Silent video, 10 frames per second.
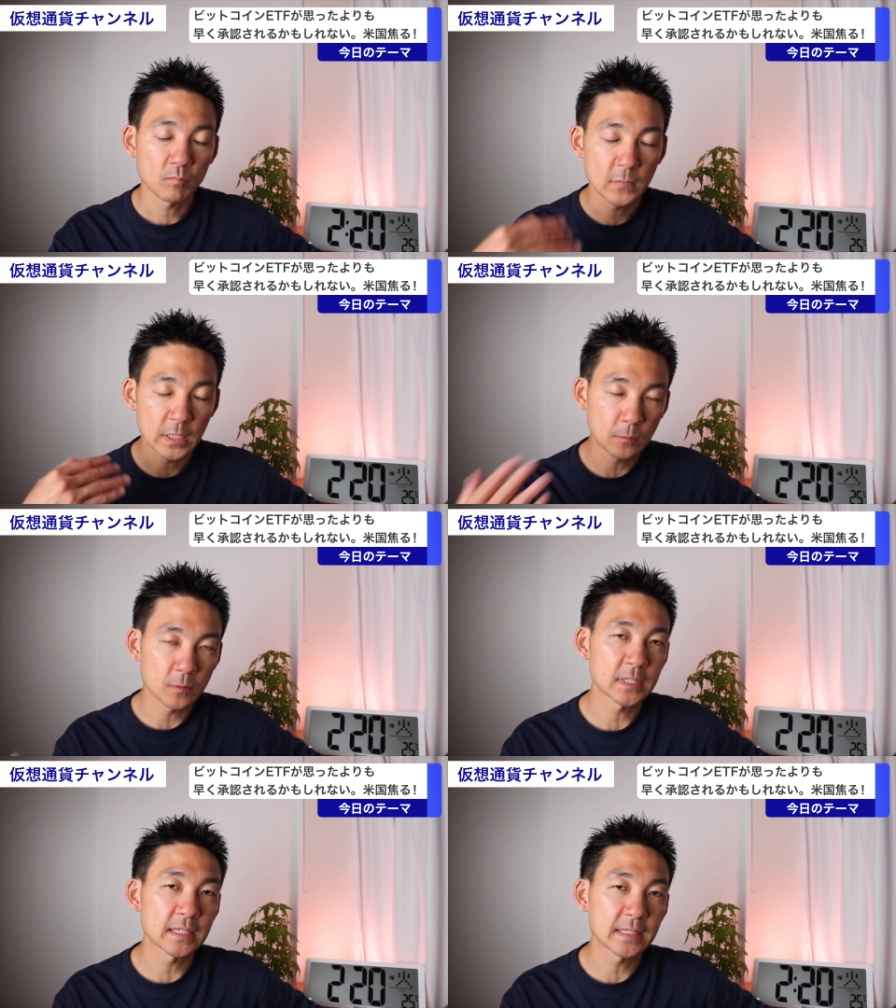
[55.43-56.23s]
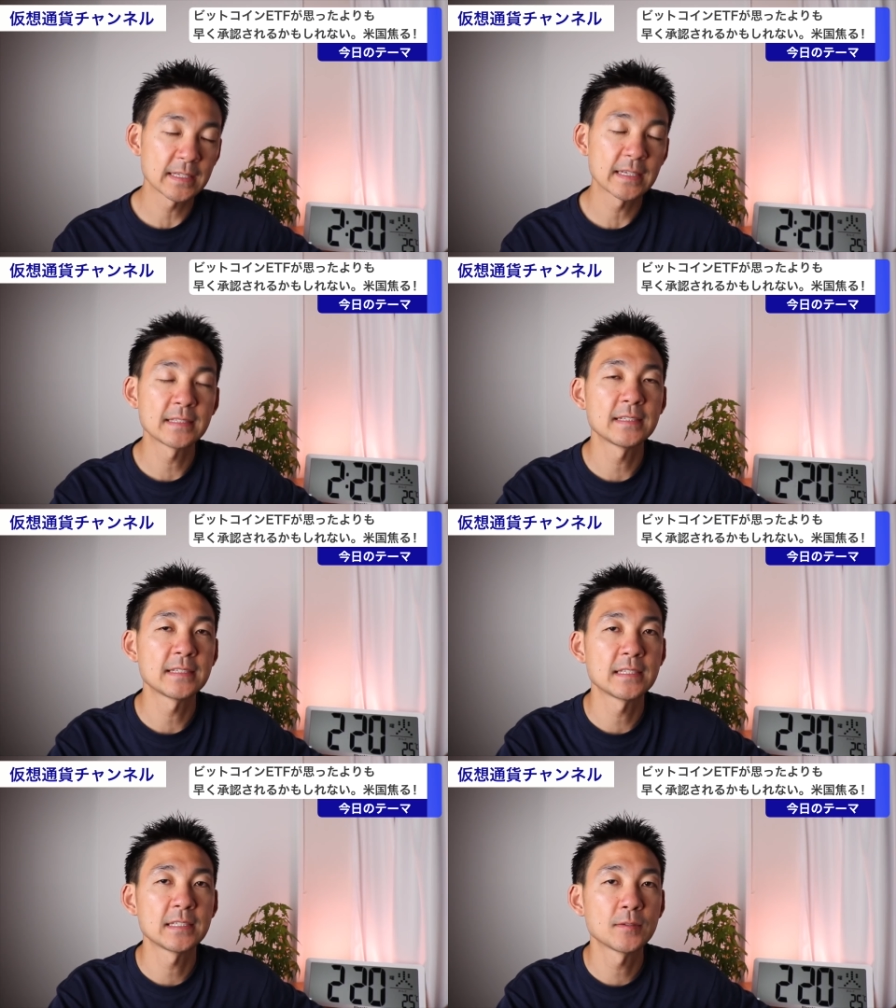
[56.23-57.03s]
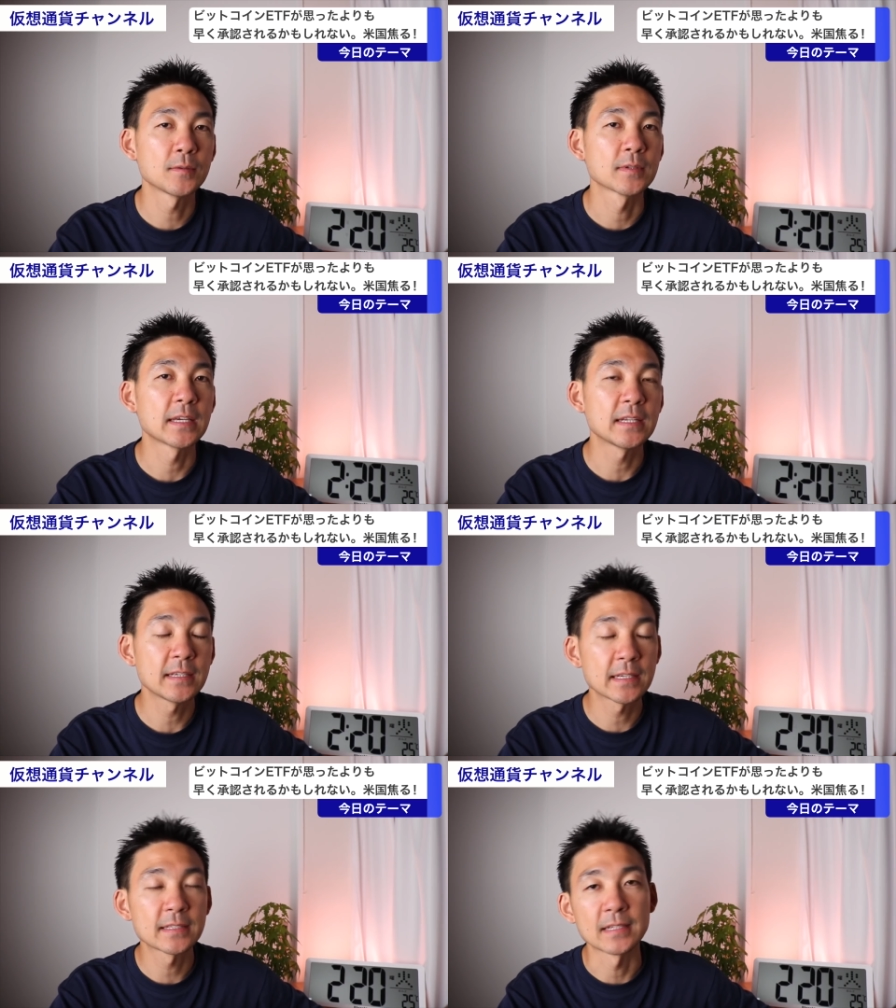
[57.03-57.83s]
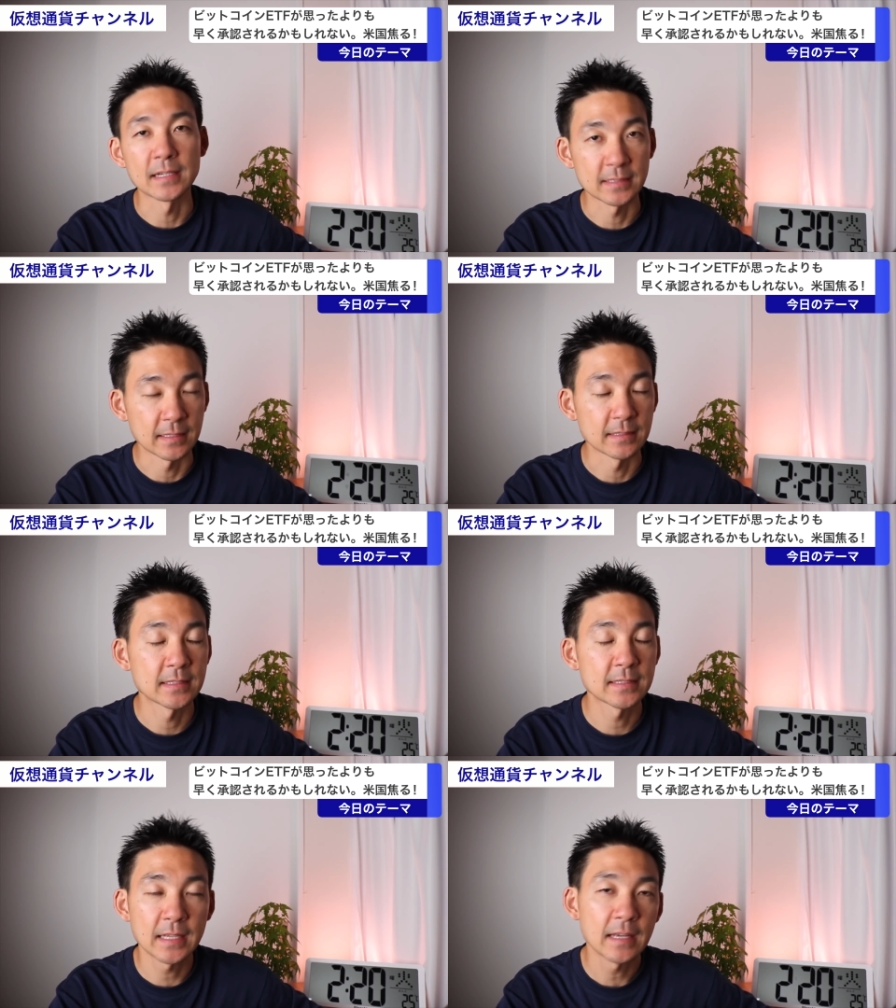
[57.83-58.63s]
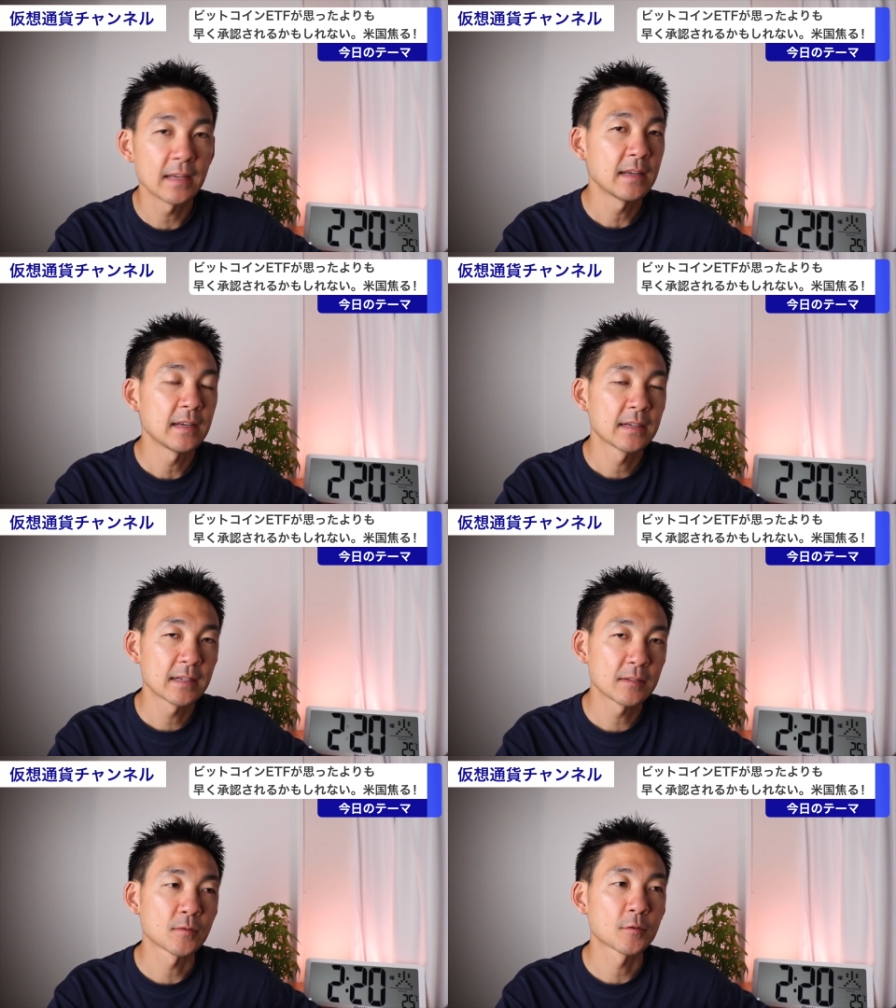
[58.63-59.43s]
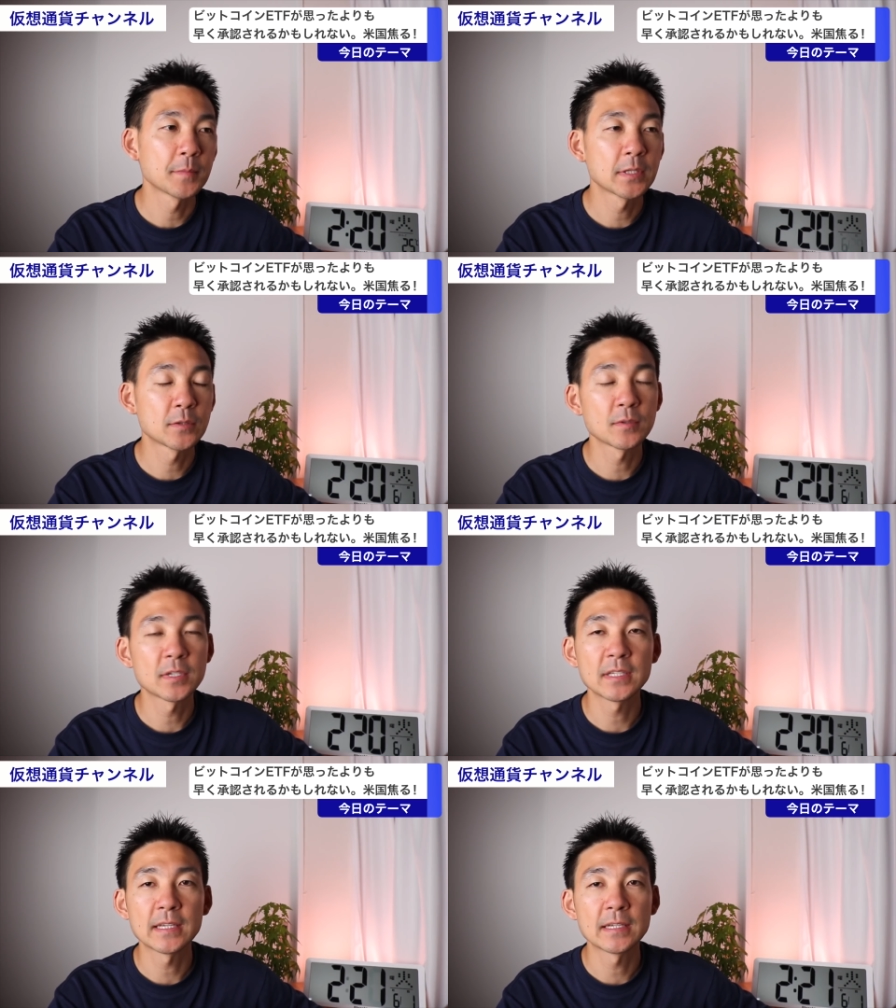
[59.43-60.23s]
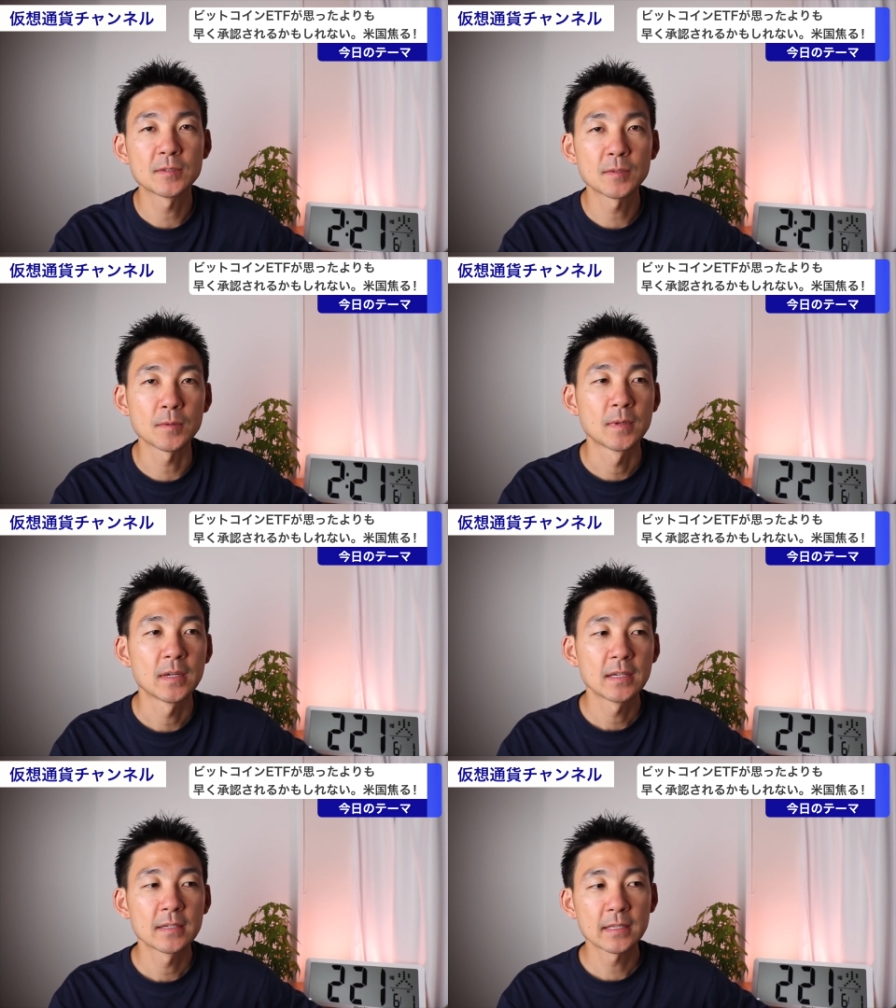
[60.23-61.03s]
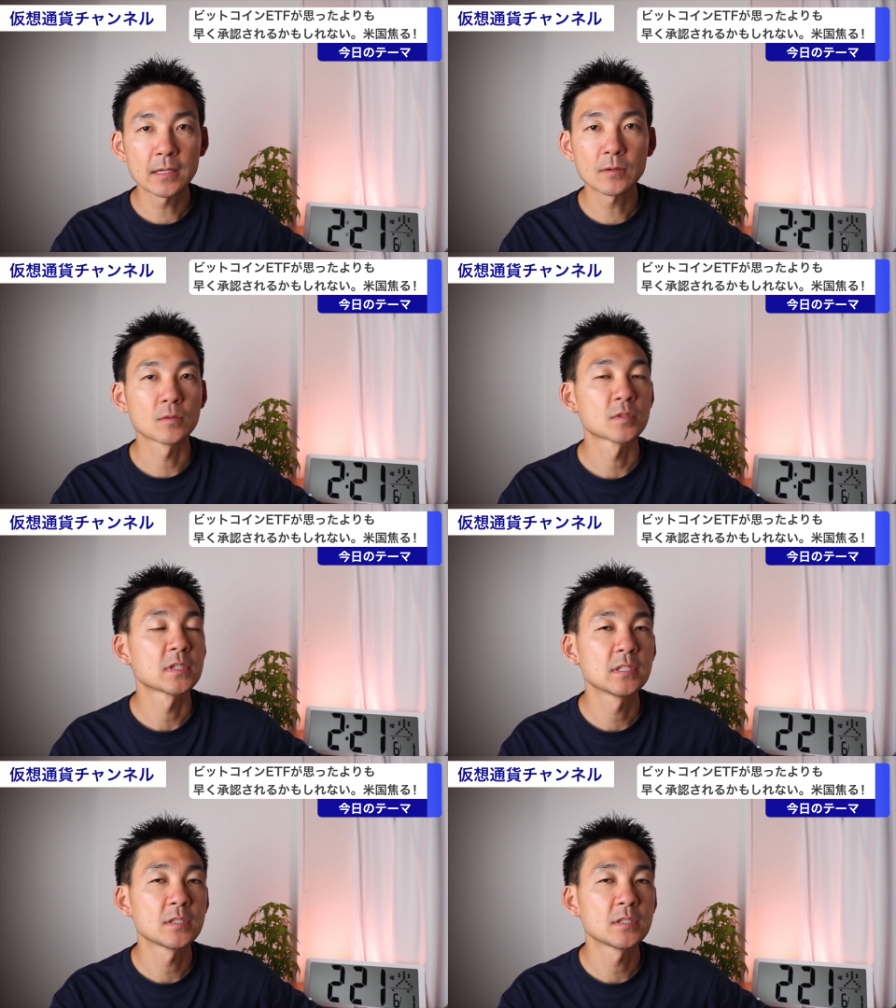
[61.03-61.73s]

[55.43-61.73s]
で、ここ最近 SEC のゲリー・ゲンスラーさんですね、のコメントを聞いていると、結構慎